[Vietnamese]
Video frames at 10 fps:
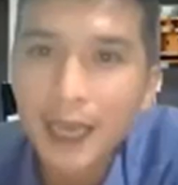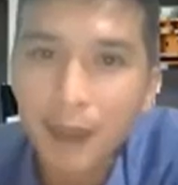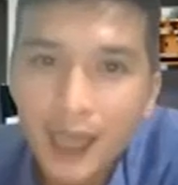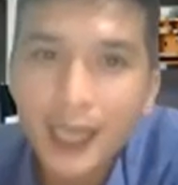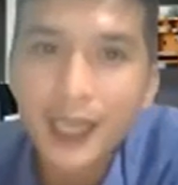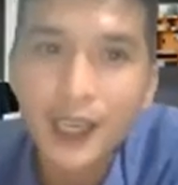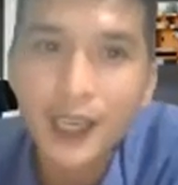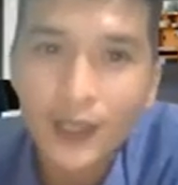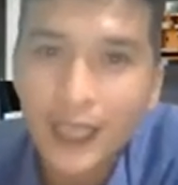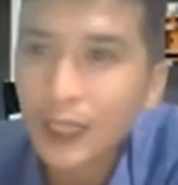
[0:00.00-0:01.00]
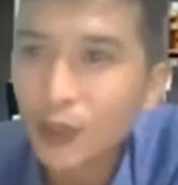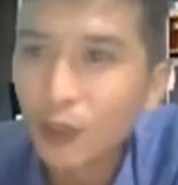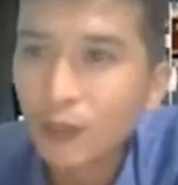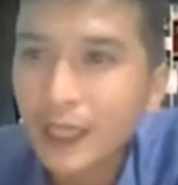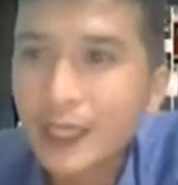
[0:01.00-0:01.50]
mà đang mở cái cơ hội nhà tiêu
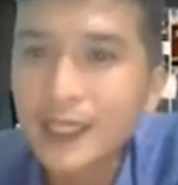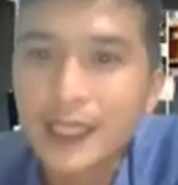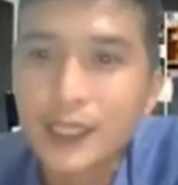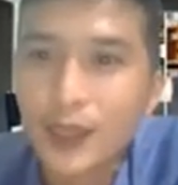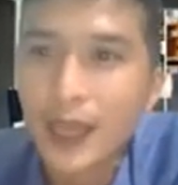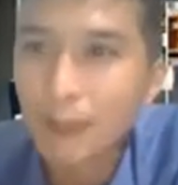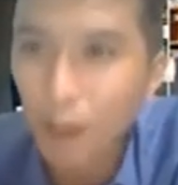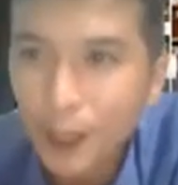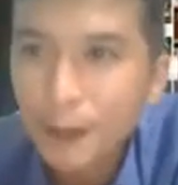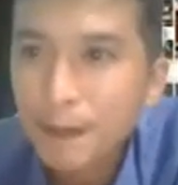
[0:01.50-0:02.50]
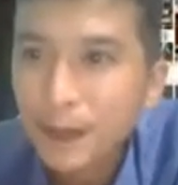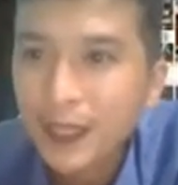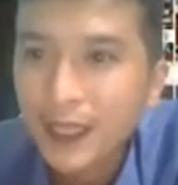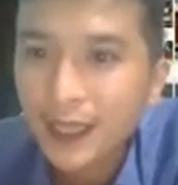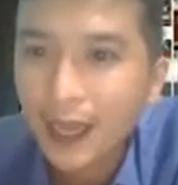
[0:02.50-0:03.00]
dùng này chính là cái siêu thị Amway.
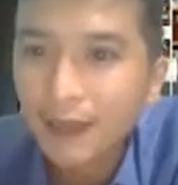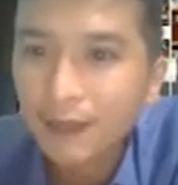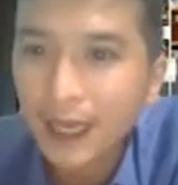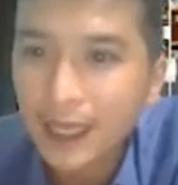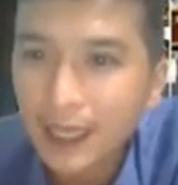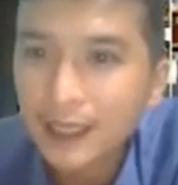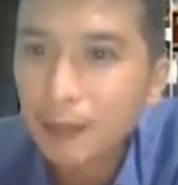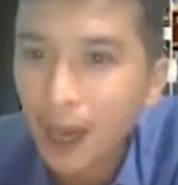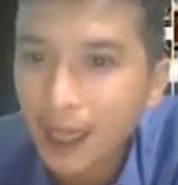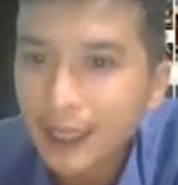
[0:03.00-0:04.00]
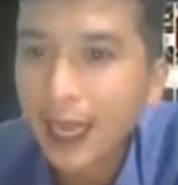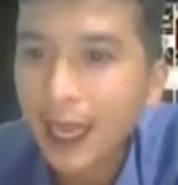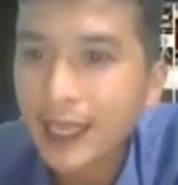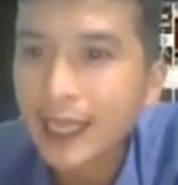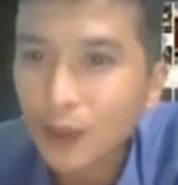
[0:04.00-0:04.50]
Đó. Và khi anh chị mở cái
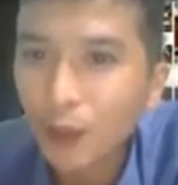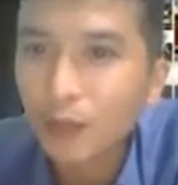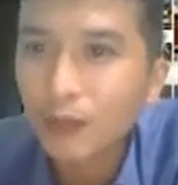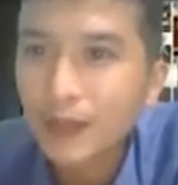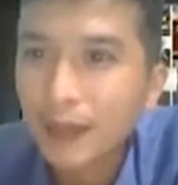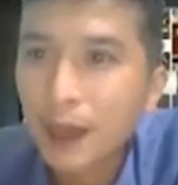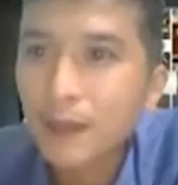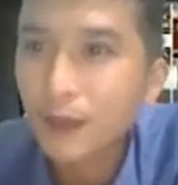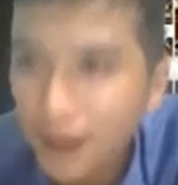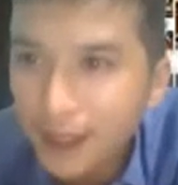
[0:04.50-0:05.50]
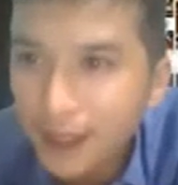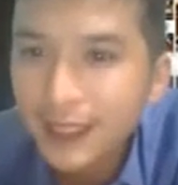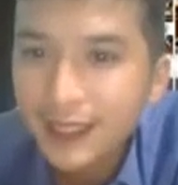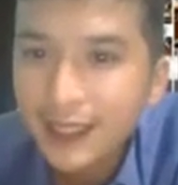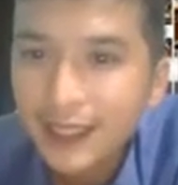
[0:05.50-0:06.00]
thẻ nhà tiêu dùng là mở miễn phí,
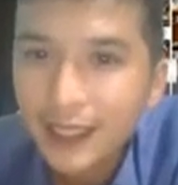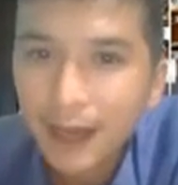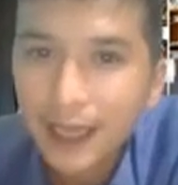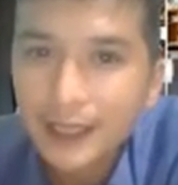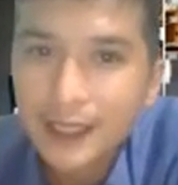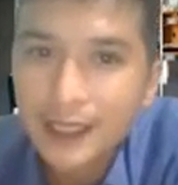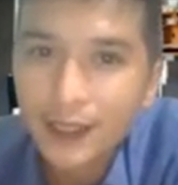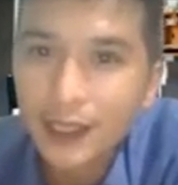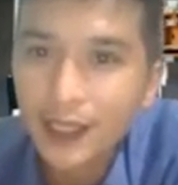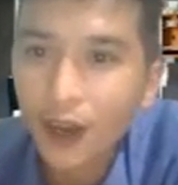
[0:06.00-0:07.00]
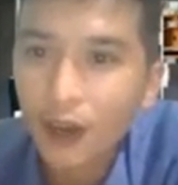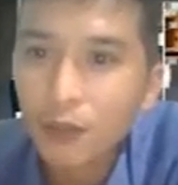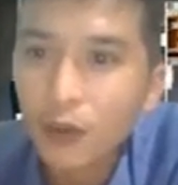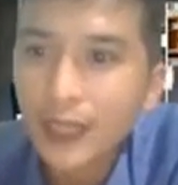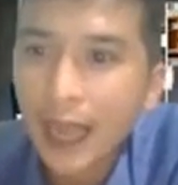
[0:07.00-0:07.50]
nhưng mà anh chị sẽ có cơ hội
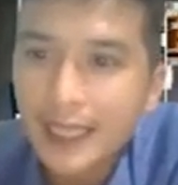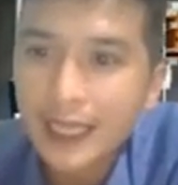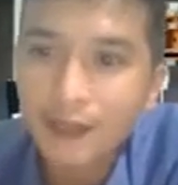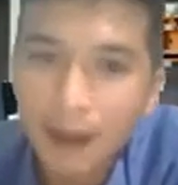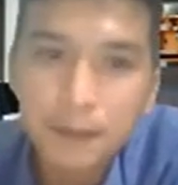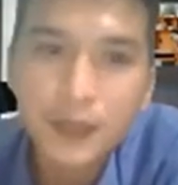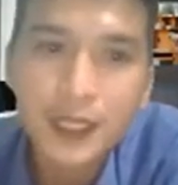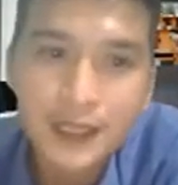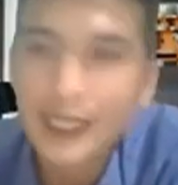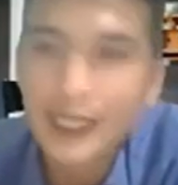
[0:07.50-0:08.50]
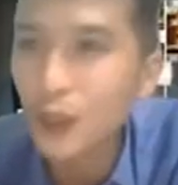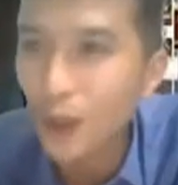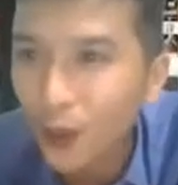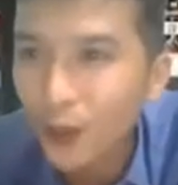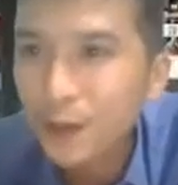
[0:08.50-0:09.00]
mua thẳng sản phẩm từ nhà sản
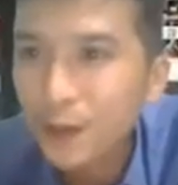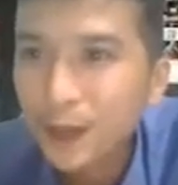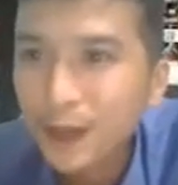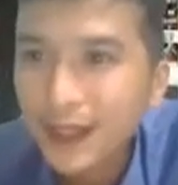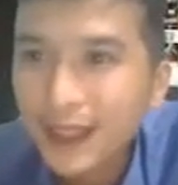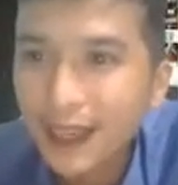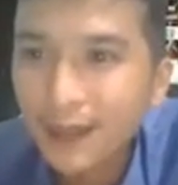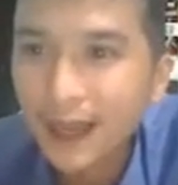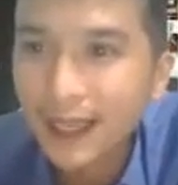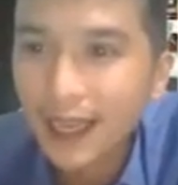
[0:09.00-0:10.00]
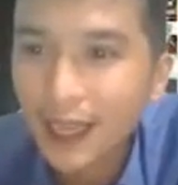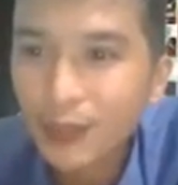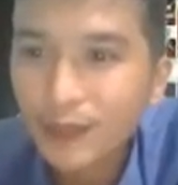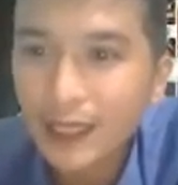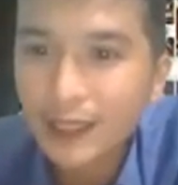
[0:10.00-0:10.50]
xuất luôn, được không ạ? Để
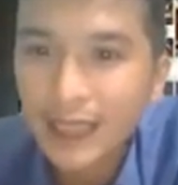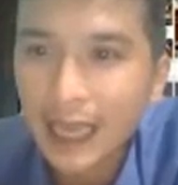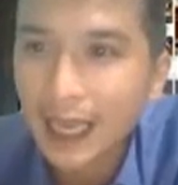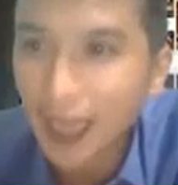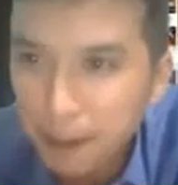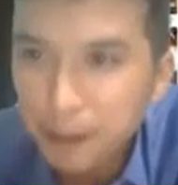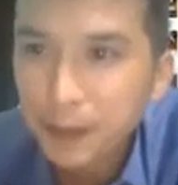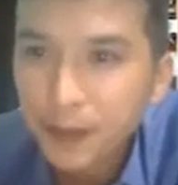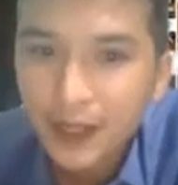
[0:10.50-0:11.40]
chúng ta được xài giá gốc.